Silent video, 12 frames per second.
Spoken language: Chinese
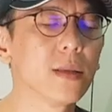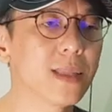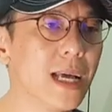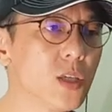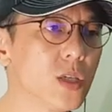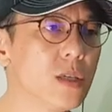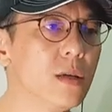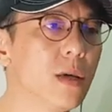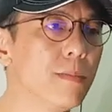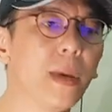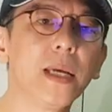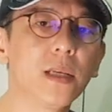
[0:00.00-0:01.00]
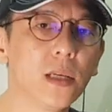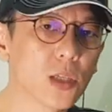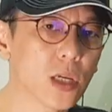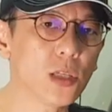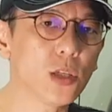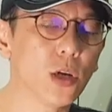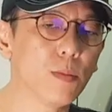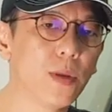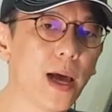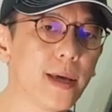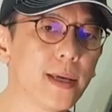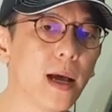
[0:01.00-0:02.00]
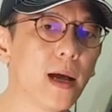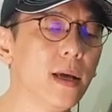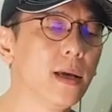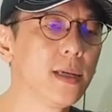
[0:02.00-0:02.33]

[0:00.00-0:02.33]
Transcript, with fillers: 但是每一件的设计都不太一样，